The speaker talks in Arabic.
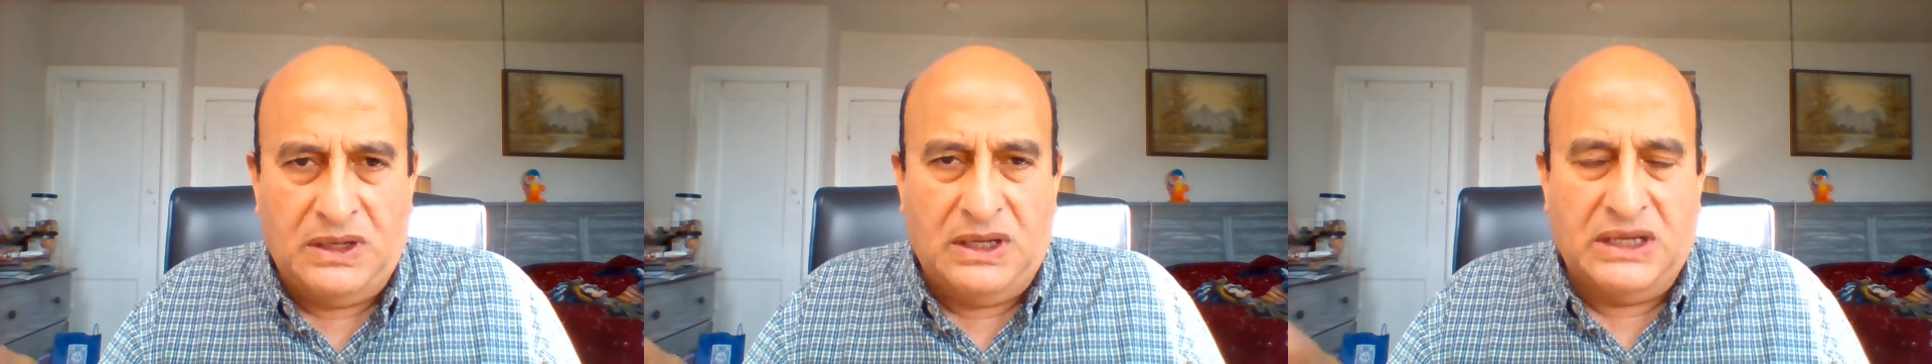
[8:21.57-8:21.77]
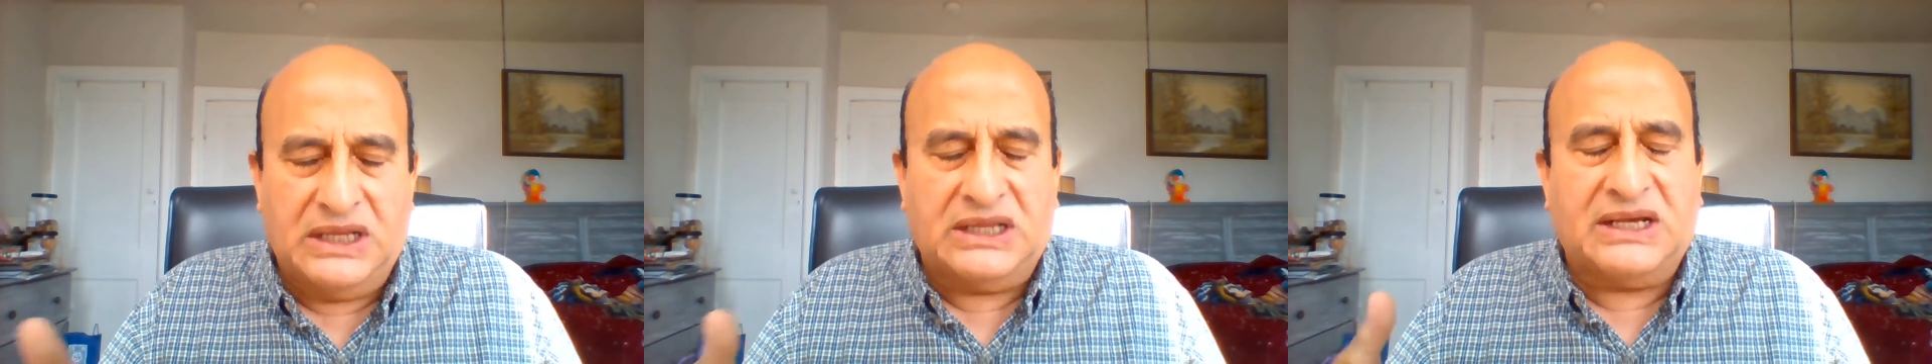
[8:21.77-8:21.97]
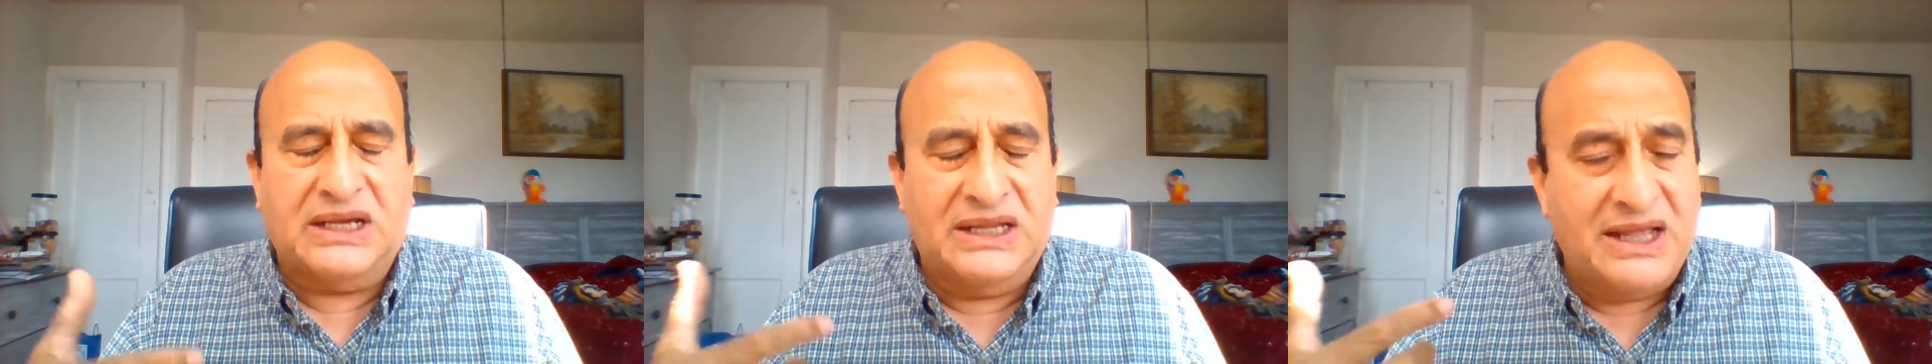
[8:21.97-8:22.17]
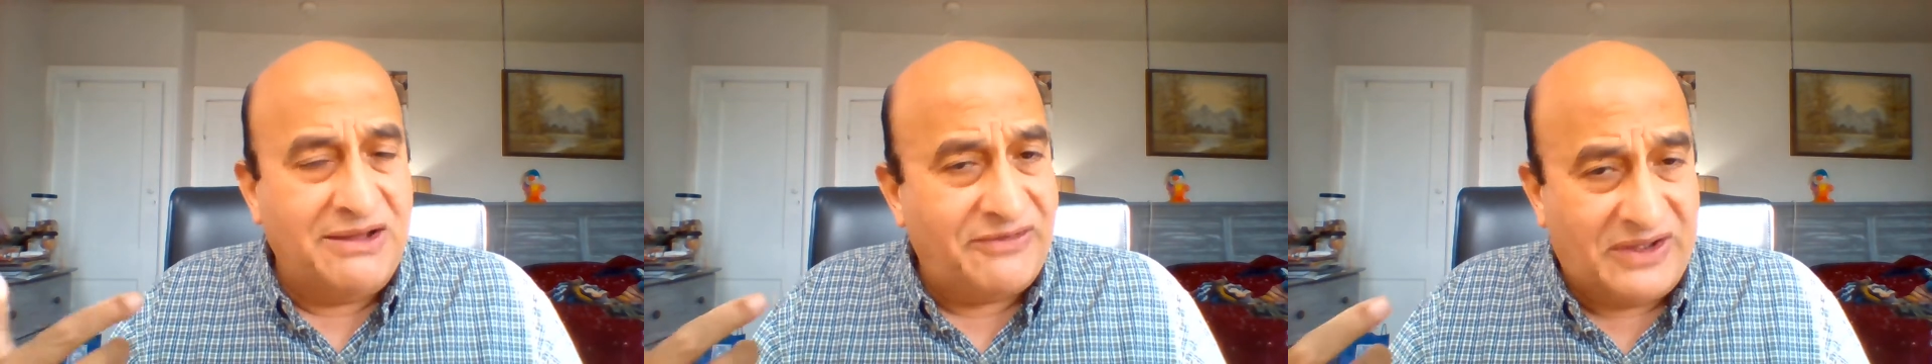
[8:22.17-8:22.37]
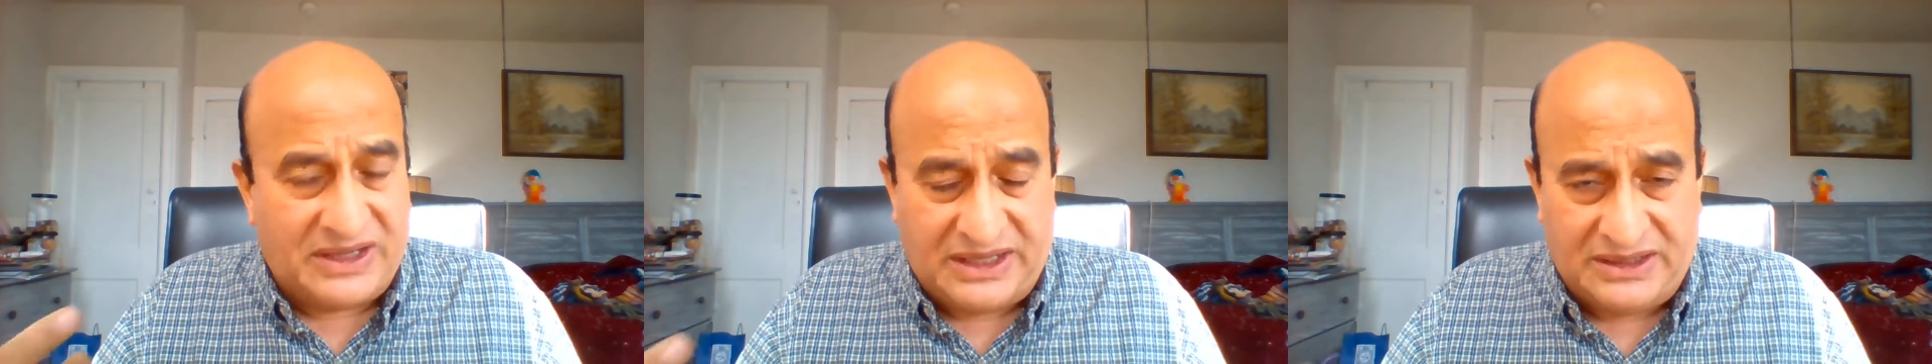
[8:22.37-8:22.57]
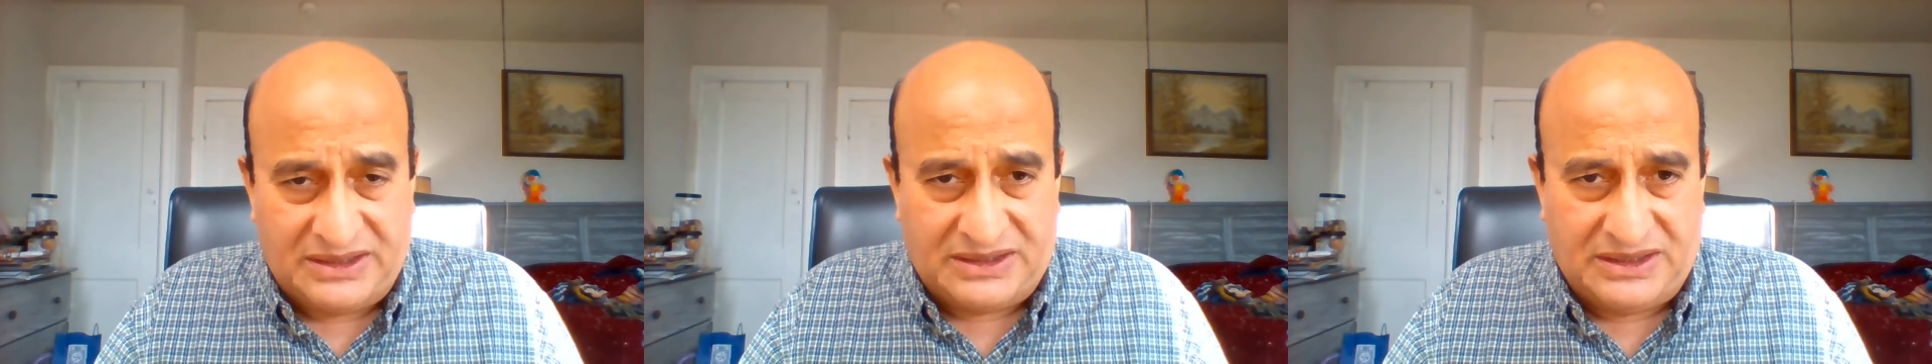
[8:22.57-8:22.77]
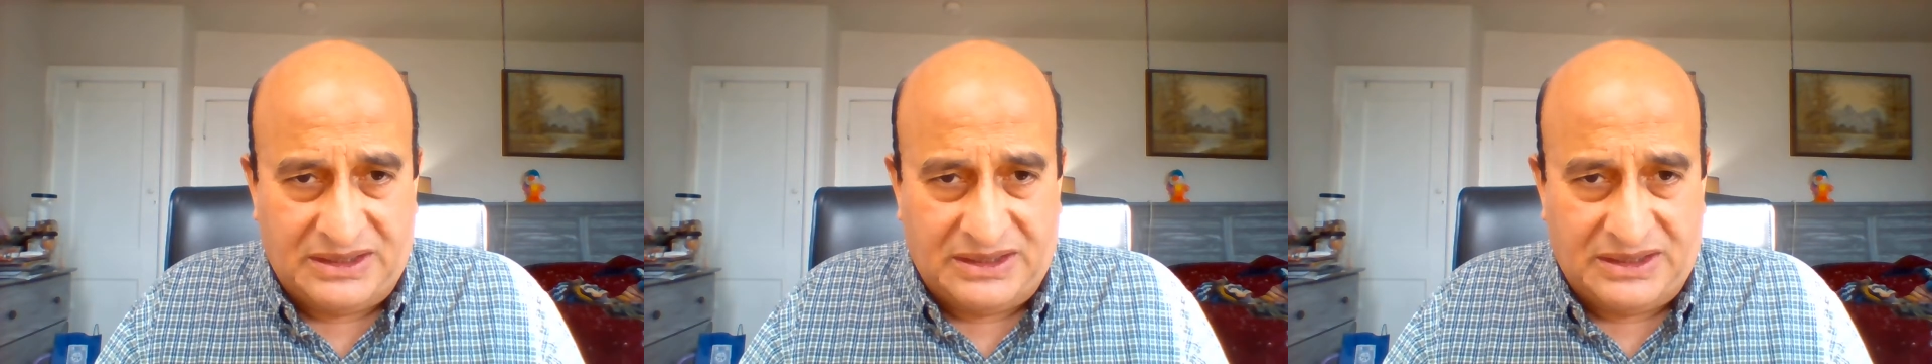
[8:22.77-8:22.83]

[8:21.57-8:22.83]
الخلافة كانت